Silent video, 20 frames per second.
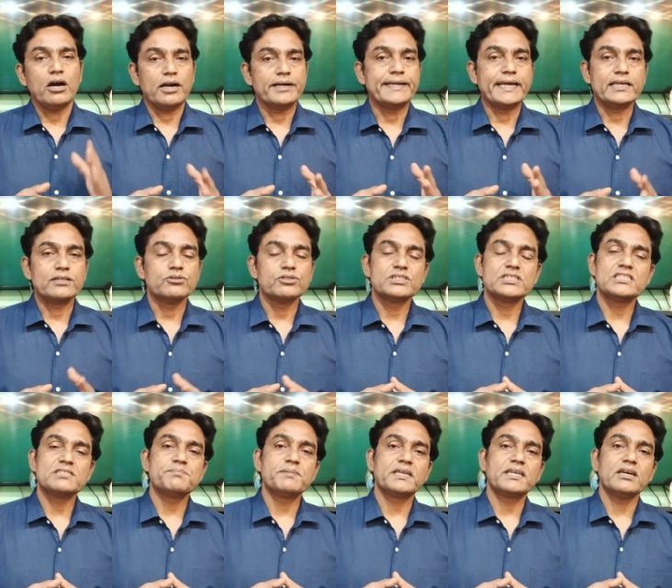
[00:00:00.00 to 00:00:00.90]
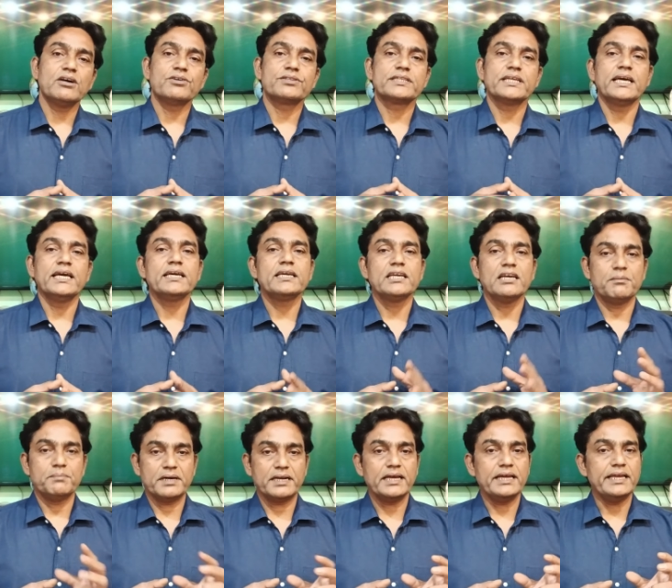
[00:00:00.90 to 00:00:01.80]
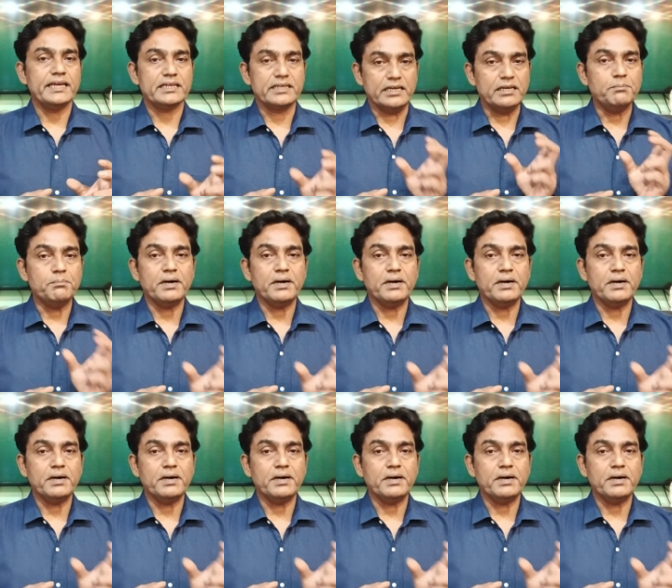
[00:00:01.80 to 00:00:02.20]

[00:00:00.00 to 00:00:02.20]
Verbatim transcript: और डायग्नोसिस में क्या होता है कि हमारा एक